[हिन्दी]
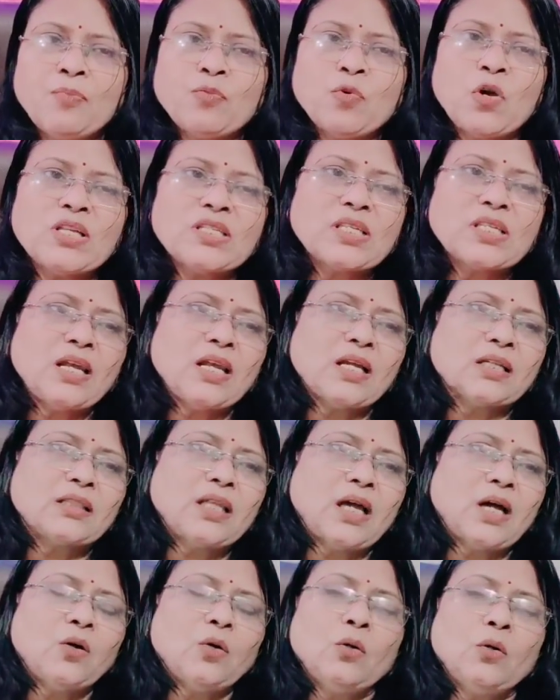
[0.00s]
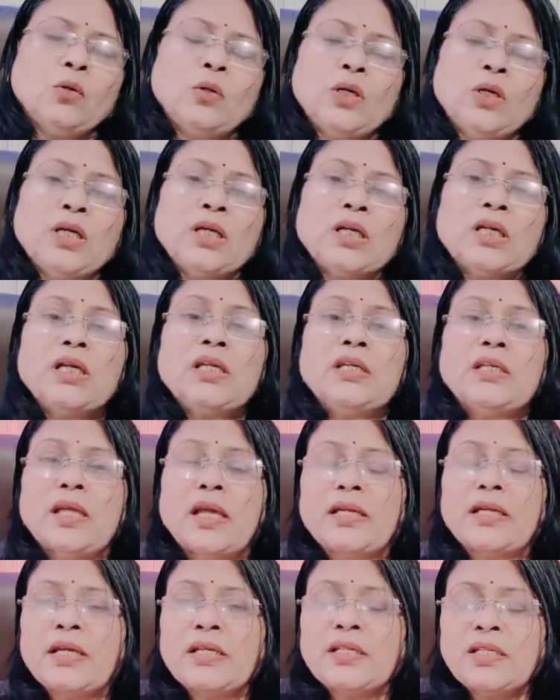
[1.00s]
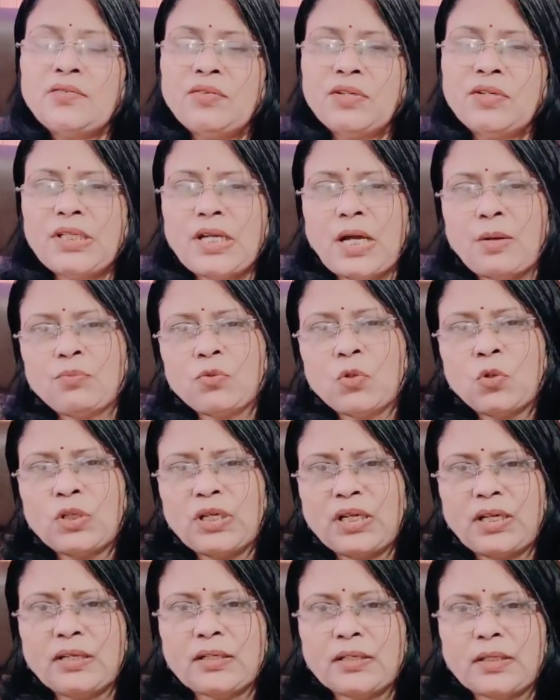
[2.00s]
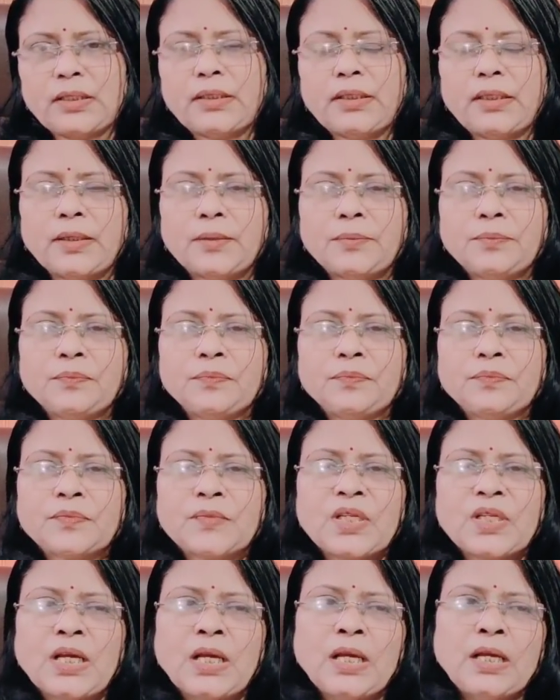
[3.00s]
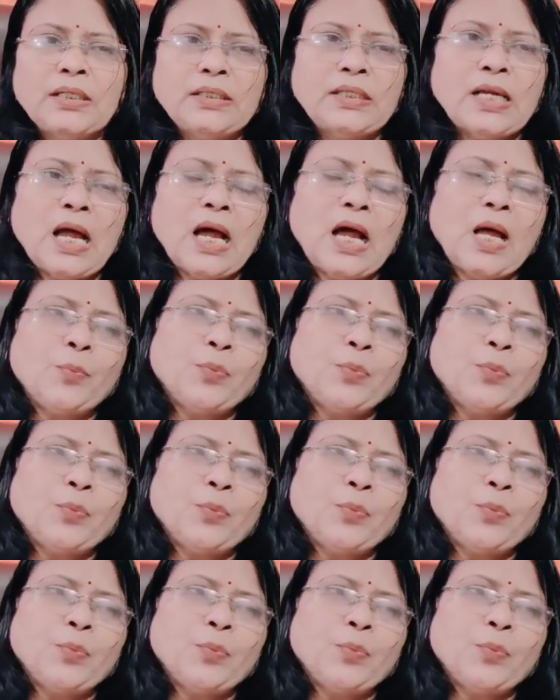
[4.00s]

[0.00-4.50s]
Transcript: आपको ऐसा लगता हो कि नेगेटिविटी आपको घेर रही है या